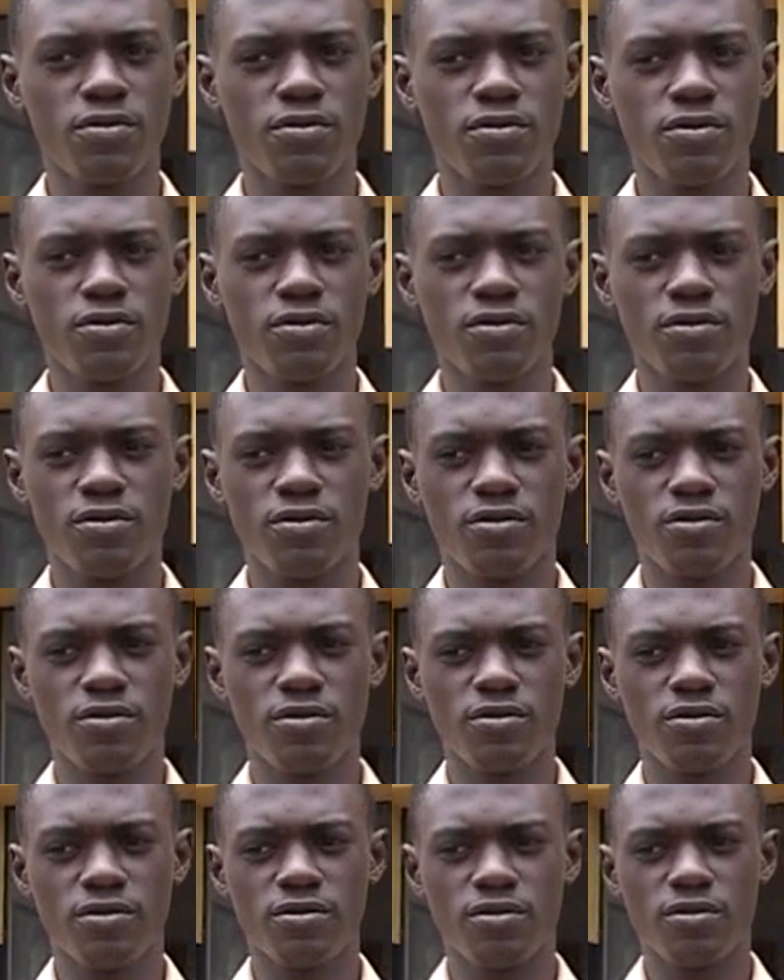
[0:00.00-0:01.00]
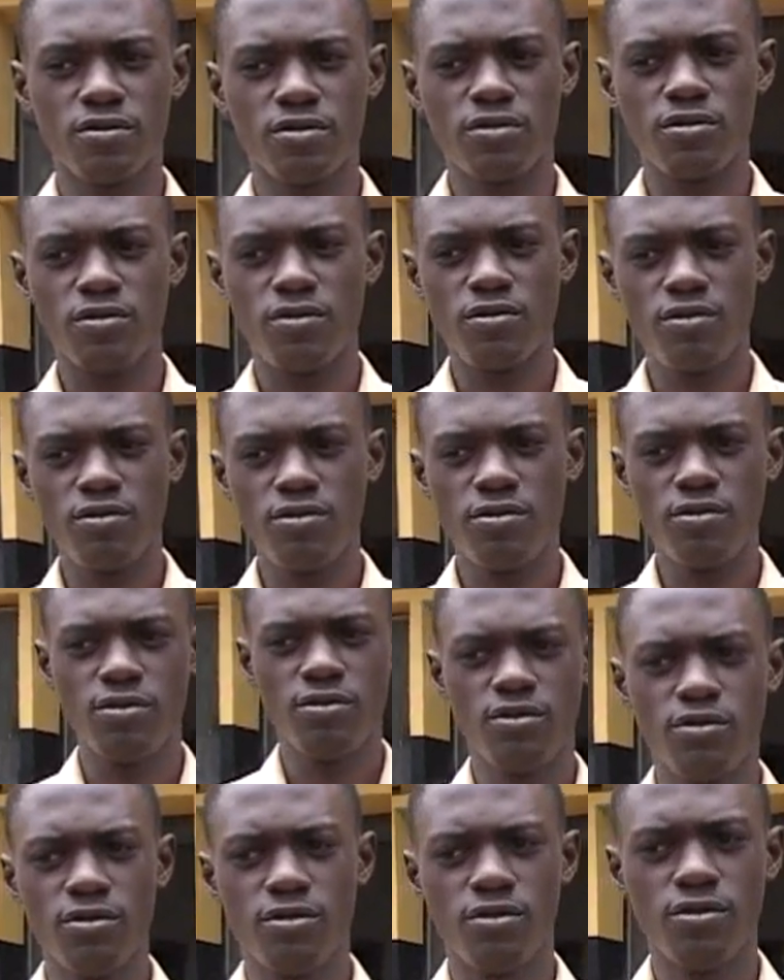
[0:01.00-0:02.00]
Est-ce que le parent ne peut pas avoir
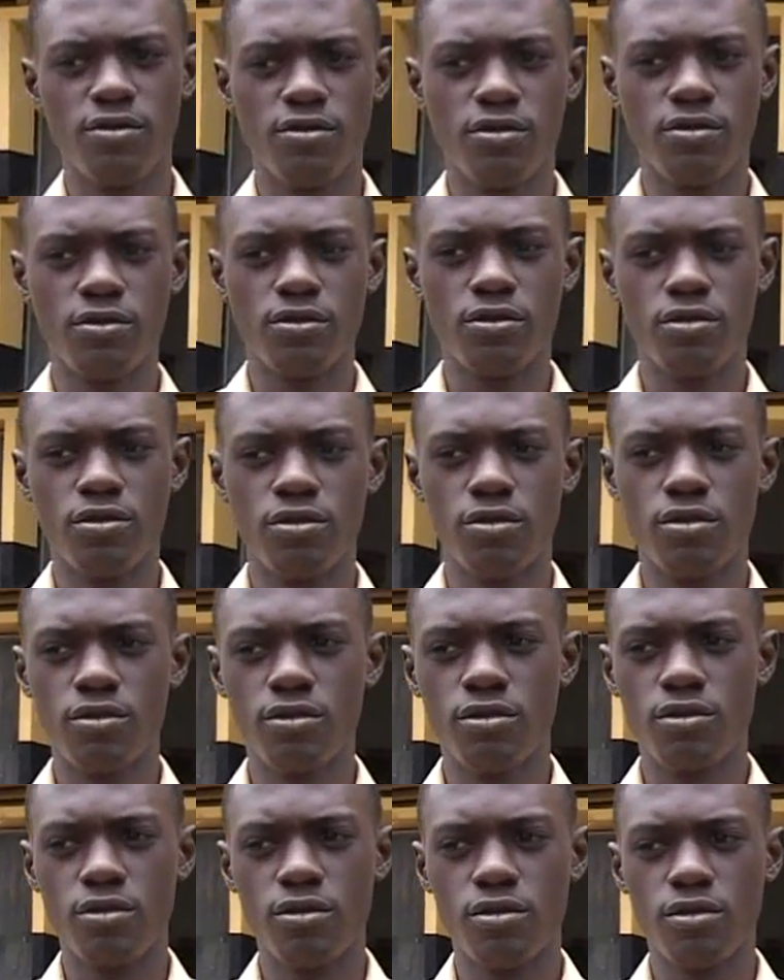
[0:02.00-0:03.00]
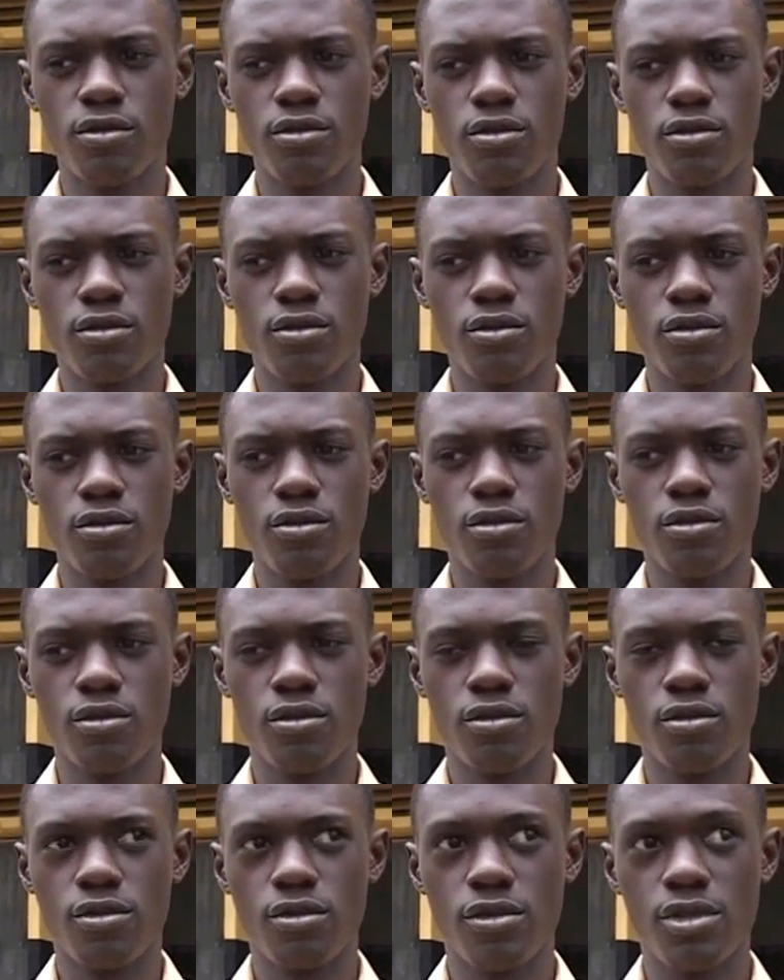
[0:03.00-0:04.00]
honte euh, de dire la vérité à l'enfant
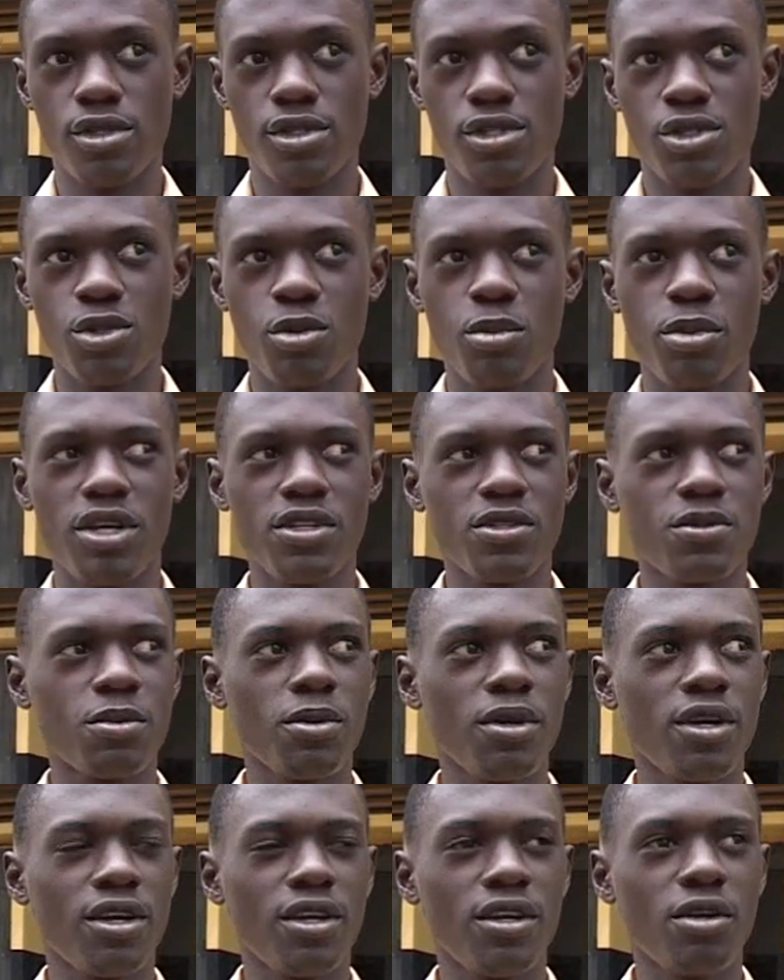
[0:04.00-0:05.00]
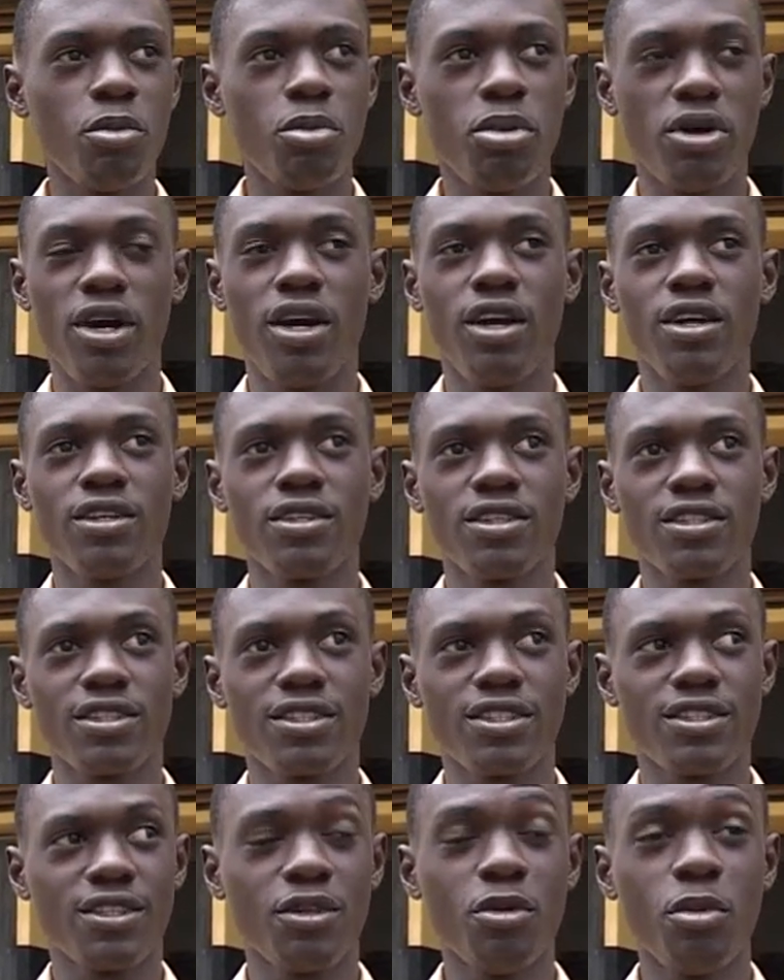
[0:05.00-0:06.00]
Je euh, Je pense pas. Un parent,
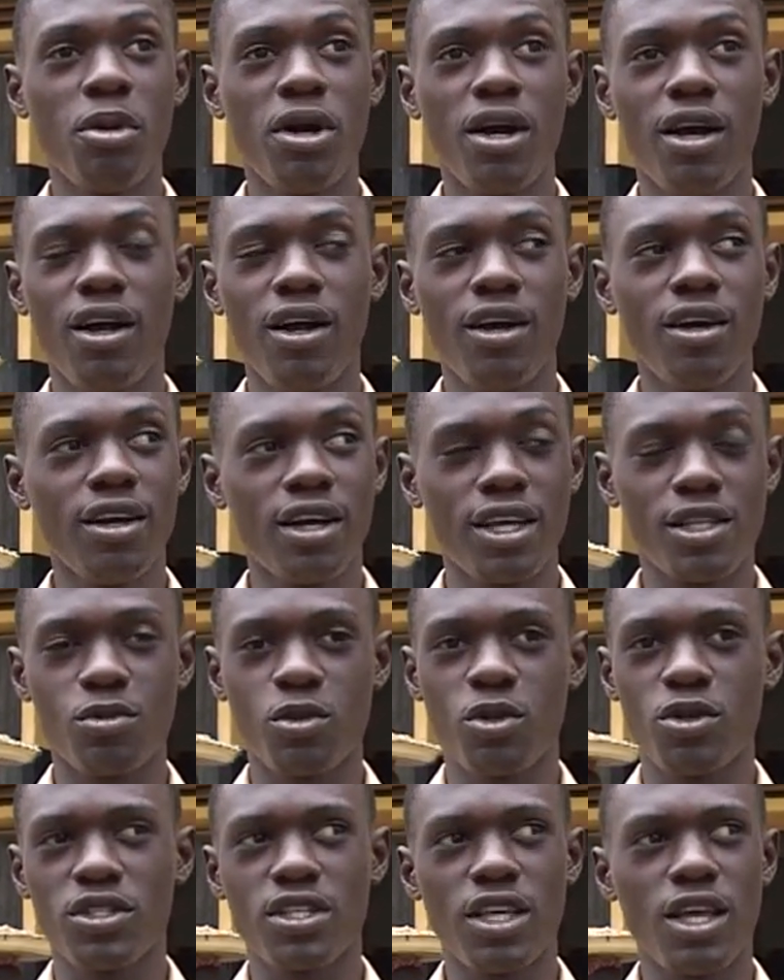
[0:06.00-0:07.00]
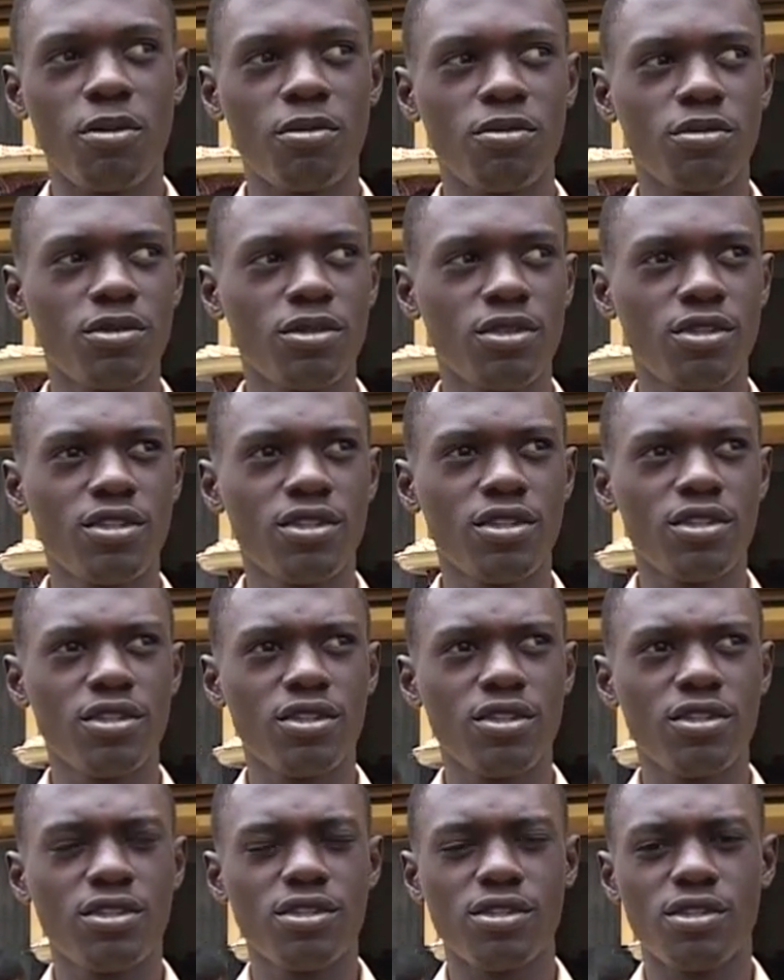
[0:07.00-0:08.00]
un parent responsable
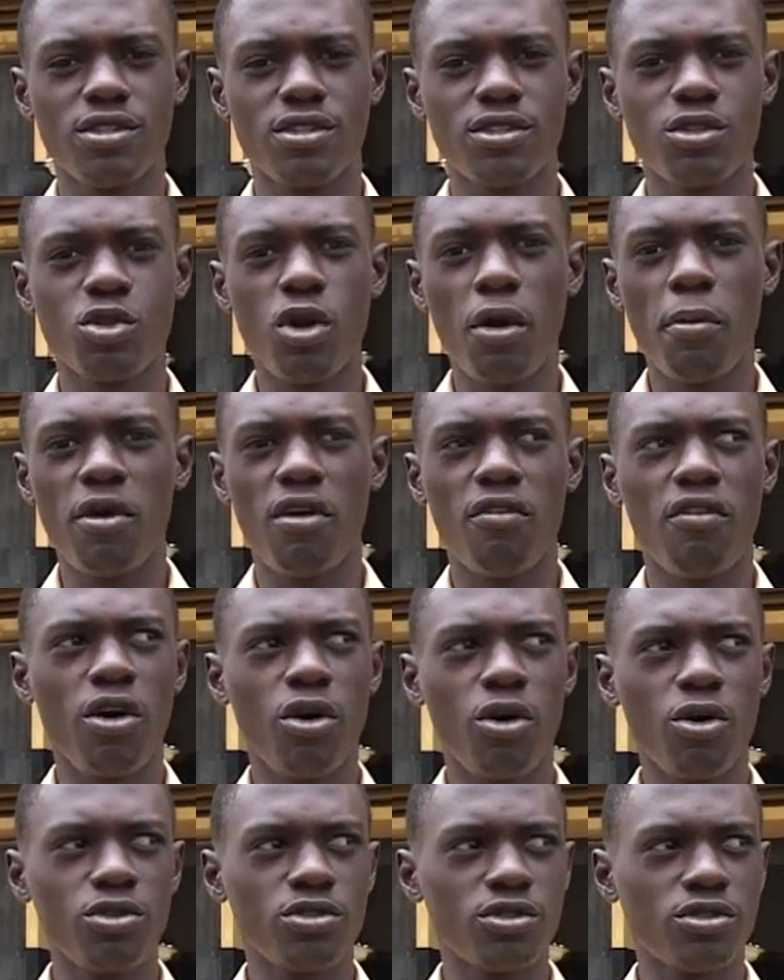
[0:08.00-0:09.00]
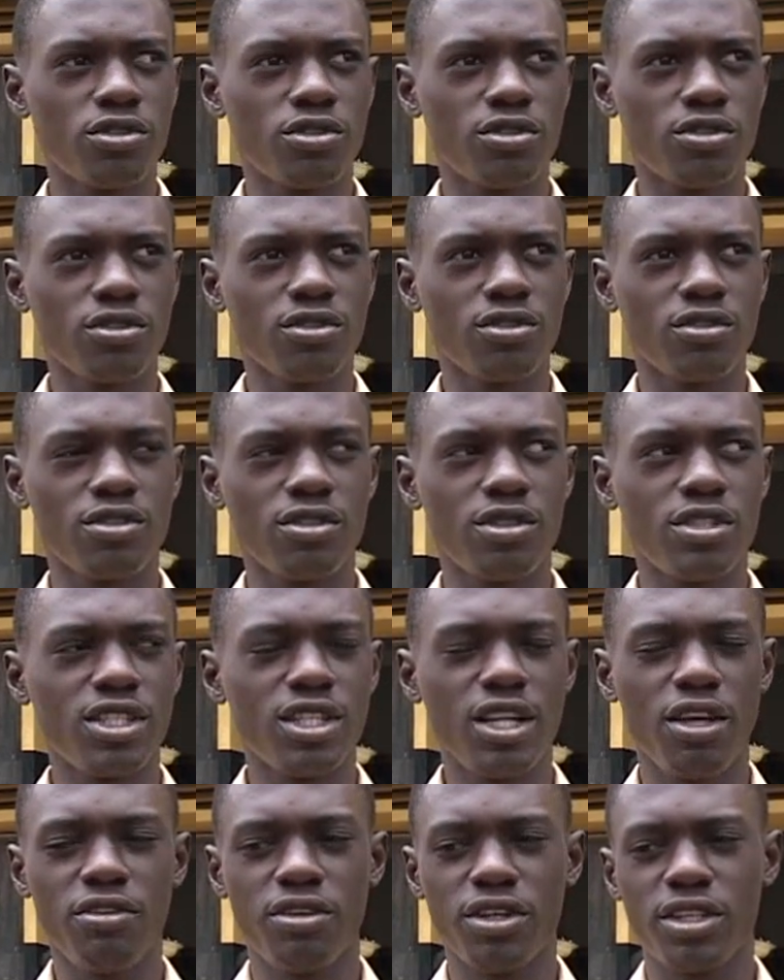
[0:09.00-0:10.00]
euh, ne doit pas avoir honte de
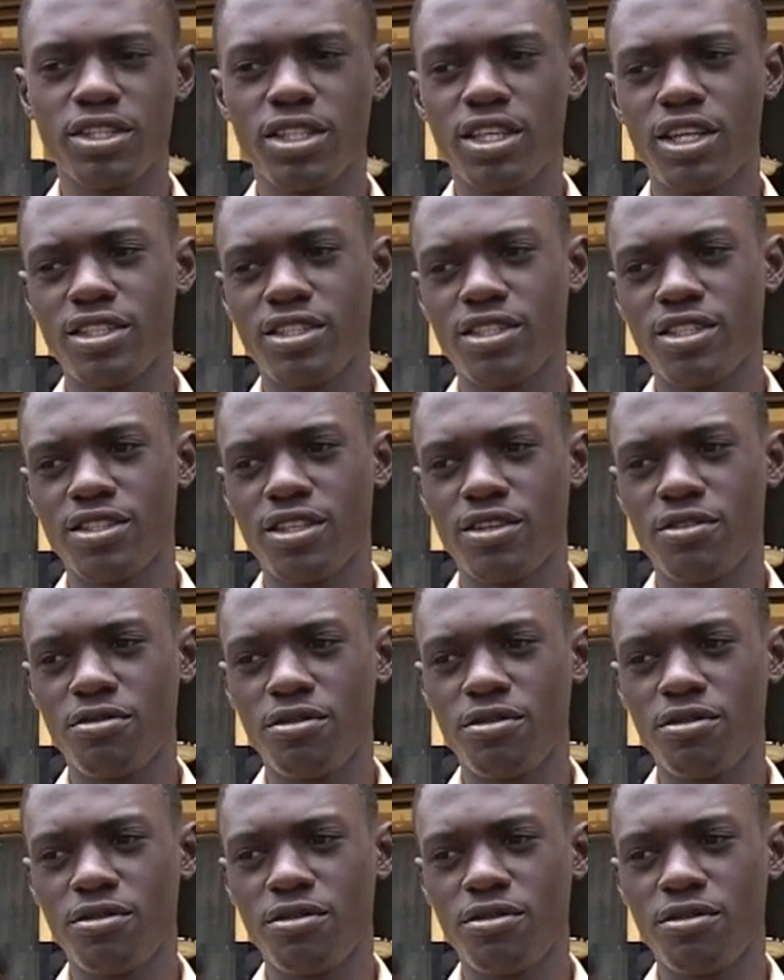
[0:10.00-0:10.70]
dire la vérité à ses